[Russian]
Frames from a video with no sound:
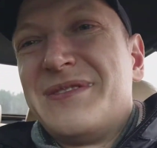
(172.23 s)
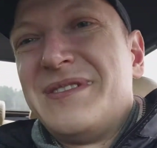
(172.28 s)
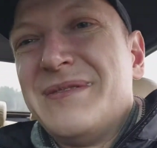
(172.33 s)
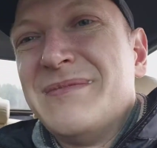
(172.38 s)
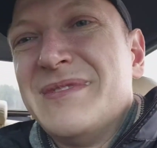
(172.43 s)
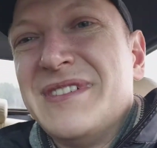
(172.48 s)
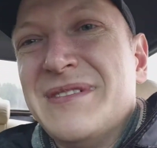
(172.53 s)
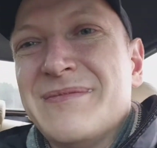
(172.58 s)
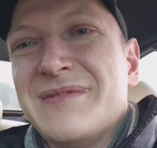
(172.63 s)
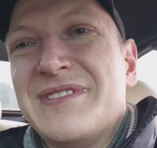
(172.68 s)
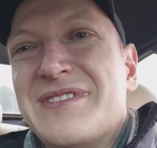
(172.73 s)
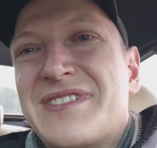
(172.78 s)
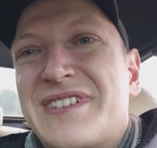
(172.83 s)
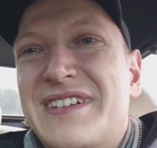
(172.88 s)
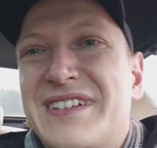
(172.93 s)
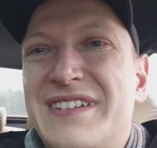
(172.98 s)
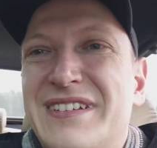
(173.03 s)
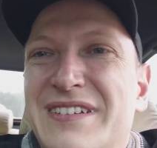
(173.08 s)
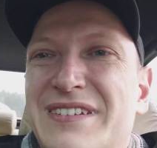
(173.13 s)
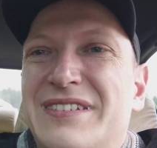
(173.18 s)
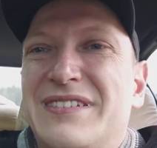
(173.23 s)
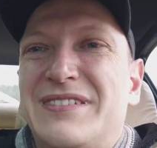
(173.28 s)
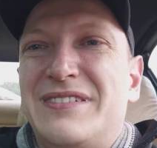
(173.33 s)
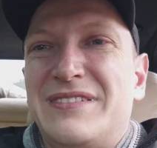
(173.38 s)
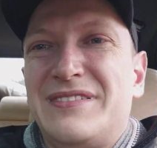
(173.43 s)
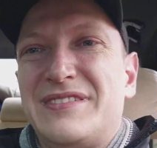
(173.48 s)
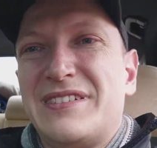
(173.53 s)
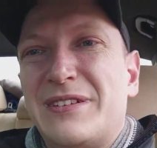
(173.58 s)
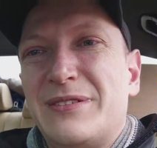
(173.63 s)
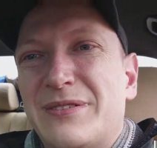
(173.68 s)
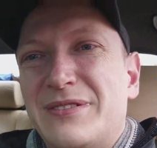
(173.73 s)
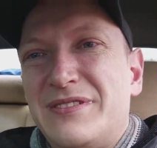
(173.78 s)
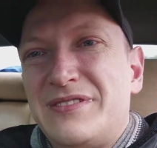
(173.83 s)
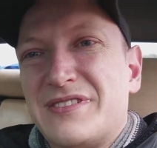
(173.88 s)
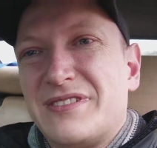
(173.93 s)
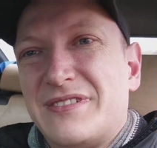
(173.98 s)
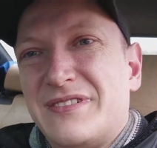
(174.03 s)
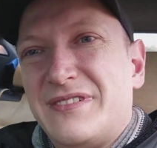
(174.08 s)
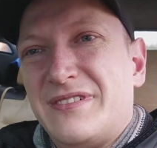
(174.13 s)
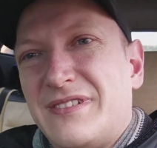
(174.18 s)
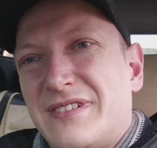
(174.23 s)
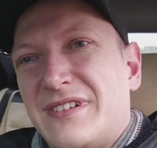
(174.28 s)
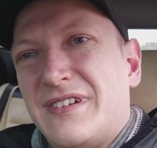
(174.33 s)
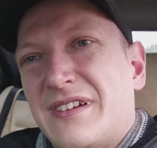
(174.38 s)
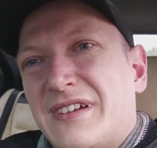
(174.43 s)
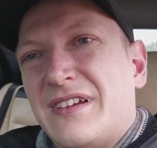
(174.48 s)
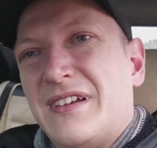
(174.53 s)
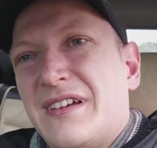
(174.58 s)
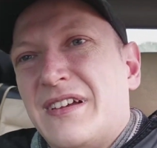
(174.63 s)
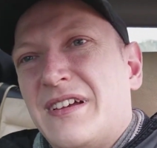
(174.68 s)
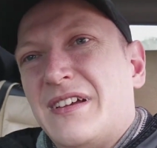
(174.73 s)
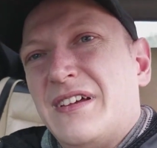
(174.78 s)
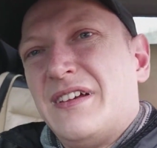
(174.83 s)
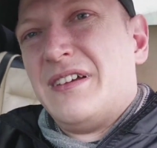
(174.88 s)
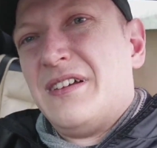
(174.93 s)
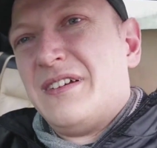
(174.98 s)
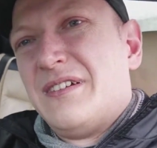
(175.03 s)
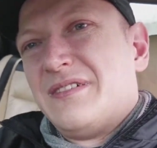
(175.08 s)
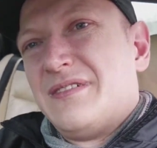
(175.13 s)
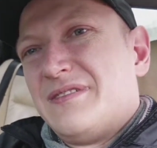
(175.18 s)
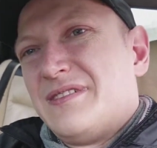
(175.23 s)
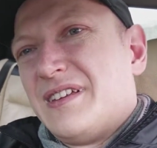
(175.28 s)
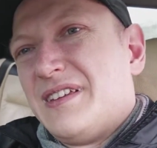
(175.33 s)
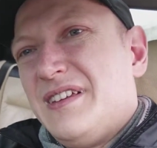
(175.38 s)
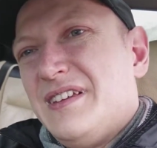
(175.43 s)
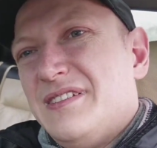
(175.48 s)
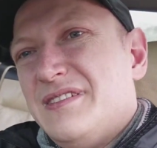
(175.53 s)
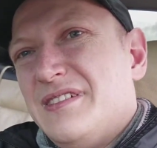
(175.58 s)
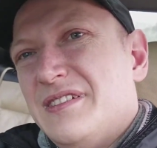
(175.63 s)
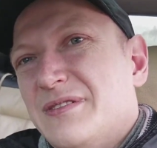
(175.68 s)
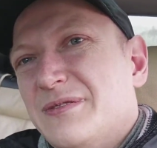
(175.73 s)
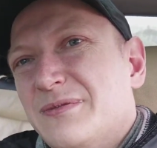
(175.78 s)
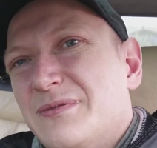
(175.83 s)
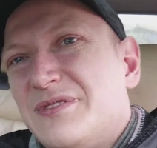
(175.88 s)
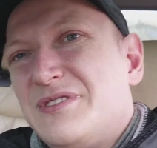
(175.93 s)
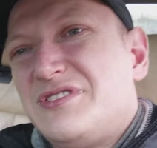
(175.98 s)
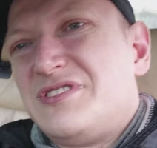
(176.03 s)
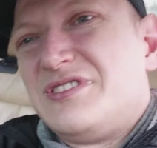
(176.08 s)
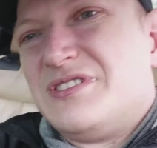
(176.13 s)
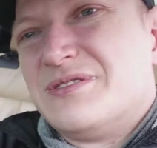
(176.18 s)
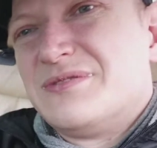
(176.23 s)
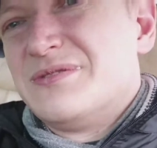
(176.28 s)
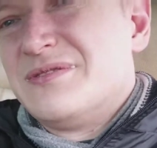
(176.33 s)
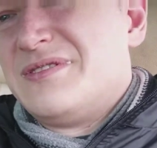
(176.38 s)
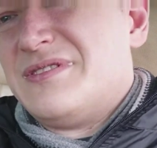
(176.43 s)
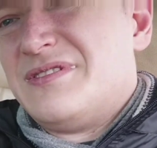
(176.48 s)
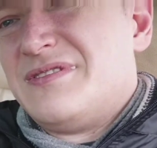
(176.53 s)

тебе немножко. Салончик. Такие сидюшечки тут,